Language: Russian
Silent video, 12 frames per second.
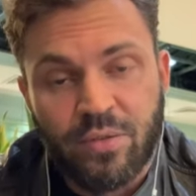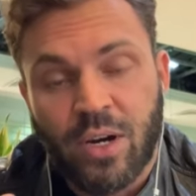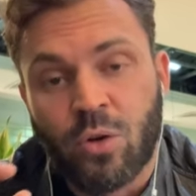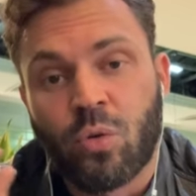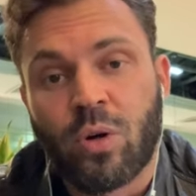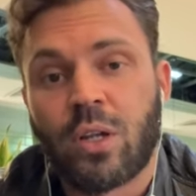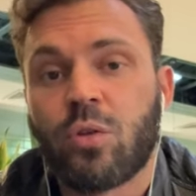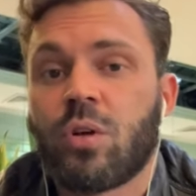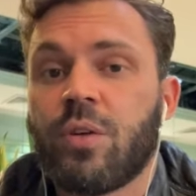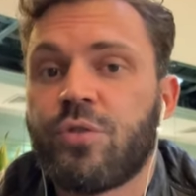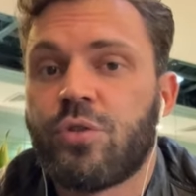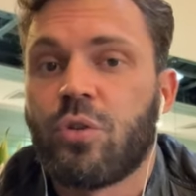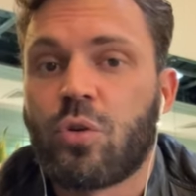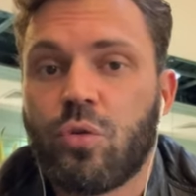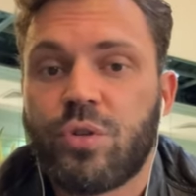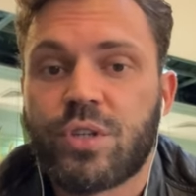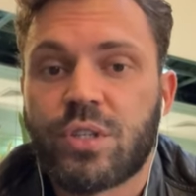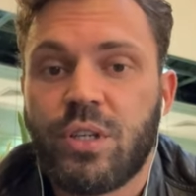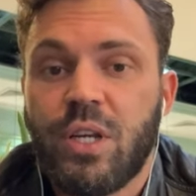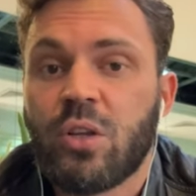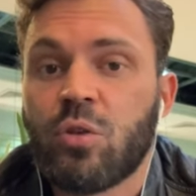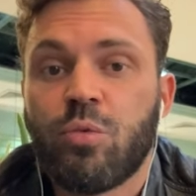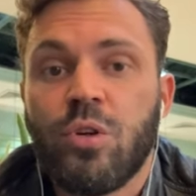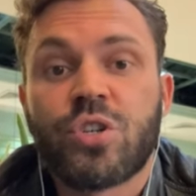вокруг которой все крутится,
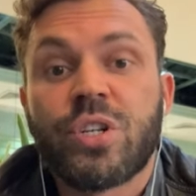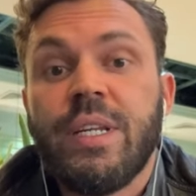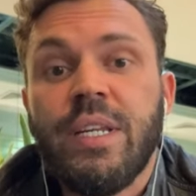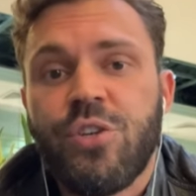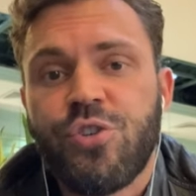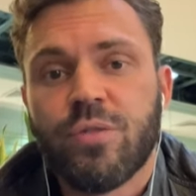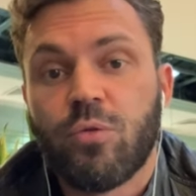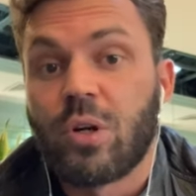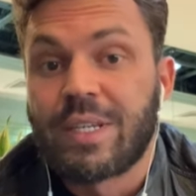нету больше ничего,